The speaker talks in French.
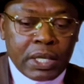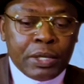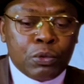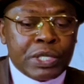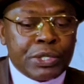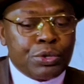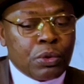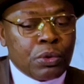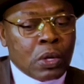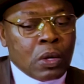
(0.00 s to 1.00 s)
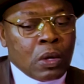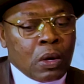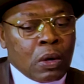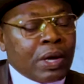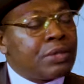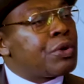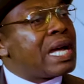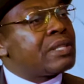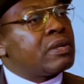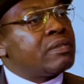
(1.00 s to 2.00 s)
Et nous étions euh, entre
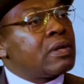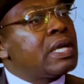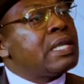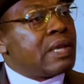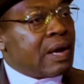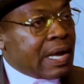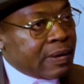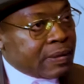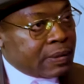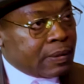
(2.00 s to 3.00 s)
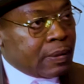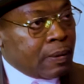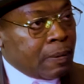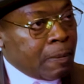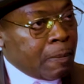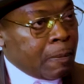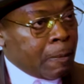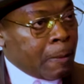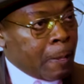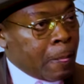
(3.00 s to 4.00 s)
80 et 140.
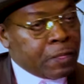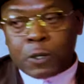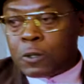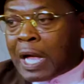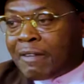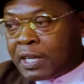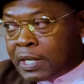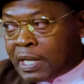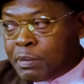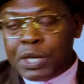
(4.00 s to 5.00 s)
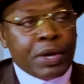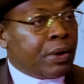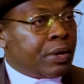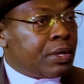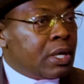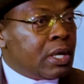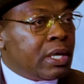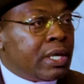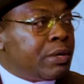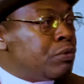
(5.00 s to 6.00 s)
Donc avec les mineurs
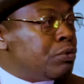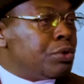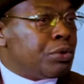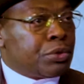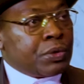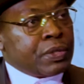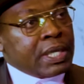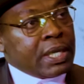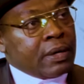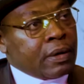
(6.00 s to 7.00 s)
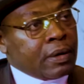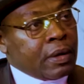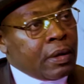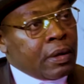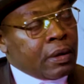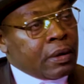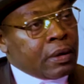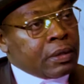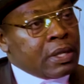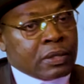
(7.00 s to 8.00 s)
et nous de notre côté
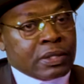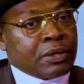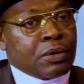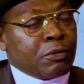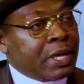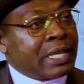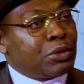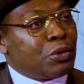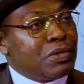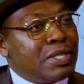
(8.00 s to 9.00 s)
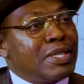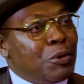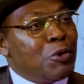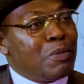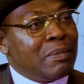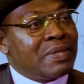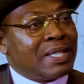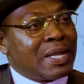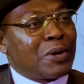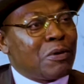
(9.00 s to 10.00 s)
euh, dans cette... Vous voyez, quand on dit cellule même,
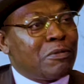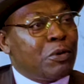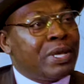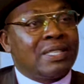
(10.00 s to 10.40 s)
c'est encore faux.